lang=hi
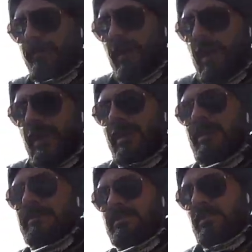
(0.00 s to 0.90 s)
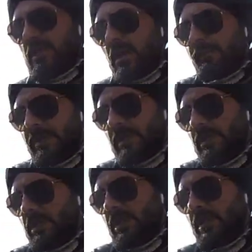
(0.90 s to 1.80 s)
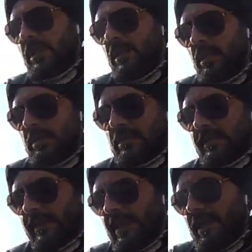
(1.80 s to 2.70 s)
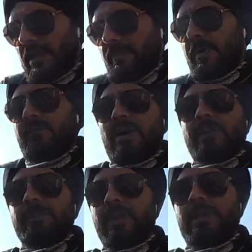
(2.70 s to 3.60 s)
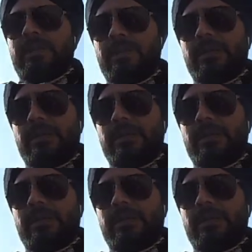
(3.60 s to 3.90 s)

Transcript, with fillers: और मैं अभी गेयर नंबर वन पे